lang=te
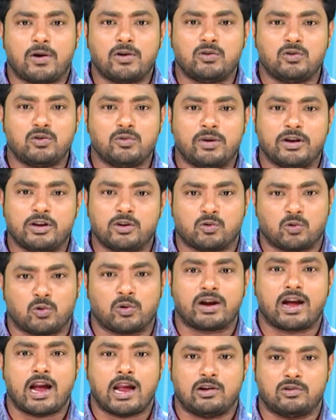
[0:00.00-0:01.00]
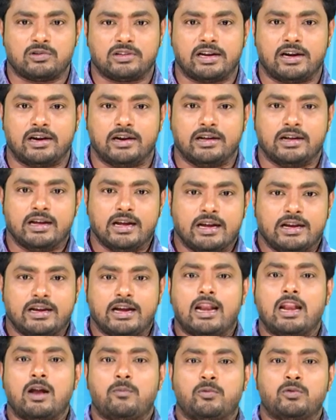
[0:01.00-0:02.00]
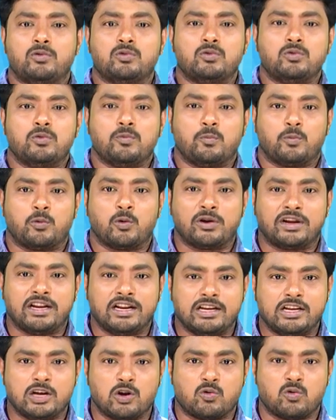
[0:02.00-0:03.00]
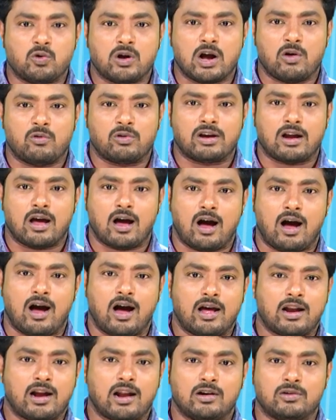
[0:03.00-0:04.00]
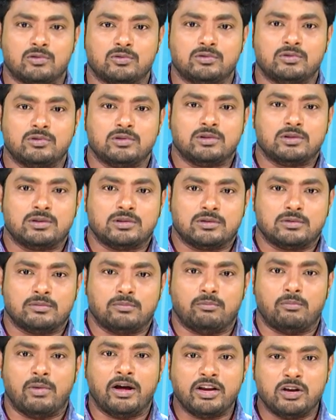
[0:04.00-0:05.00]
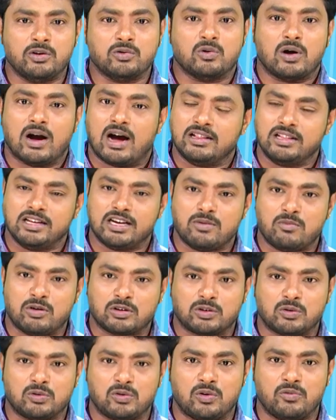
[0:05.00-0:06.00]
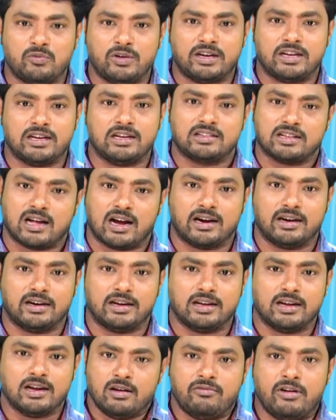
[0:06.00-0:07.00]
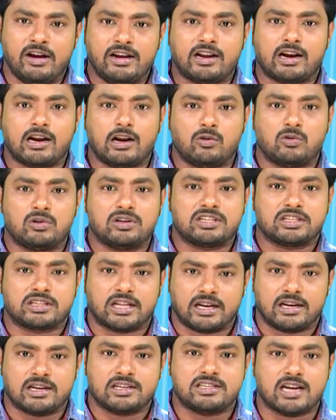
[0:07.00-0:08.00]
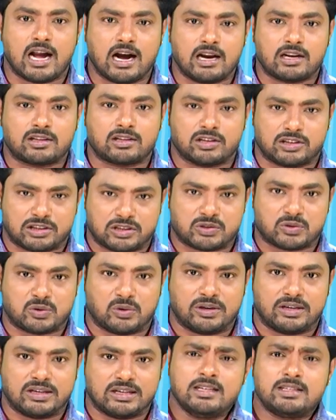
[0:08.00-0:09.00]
పండ్లు మరియు కూరగాయలను తినండి ఎల్లప్పుడూ ప్రోటీన్ ఎక్కువగా ఉన్న ఆహారాలను మరియు అధిక మొత్తంలో వీటిని తాగండి వెంట్రుకల గురించి తగిన జాగ్రత్తలు తీసుకోండి